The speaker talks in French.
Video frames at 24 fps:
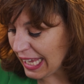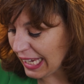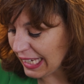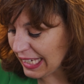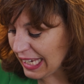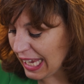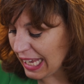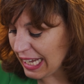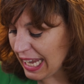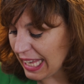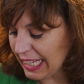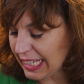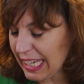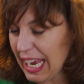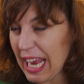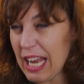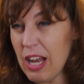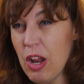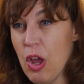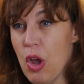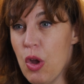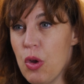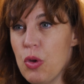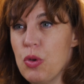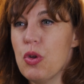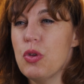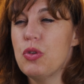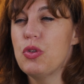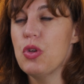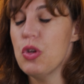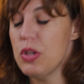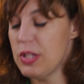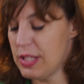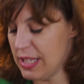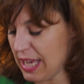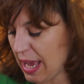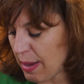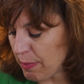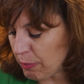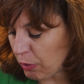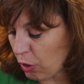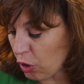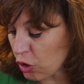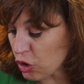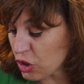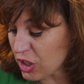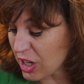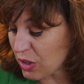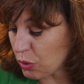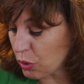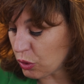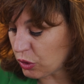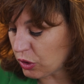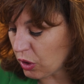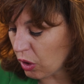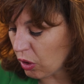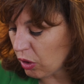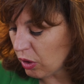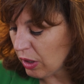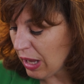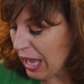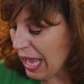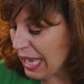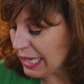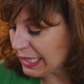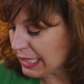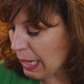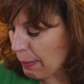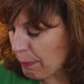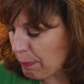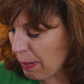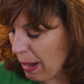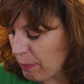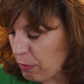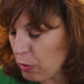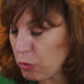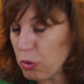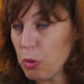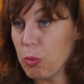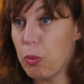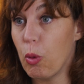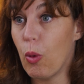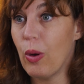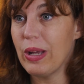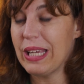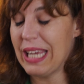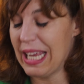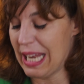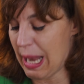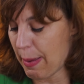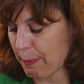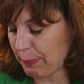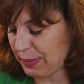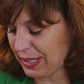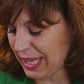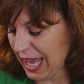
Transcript: derrière laquelle une deuxième rangée de dents, capable de broyer la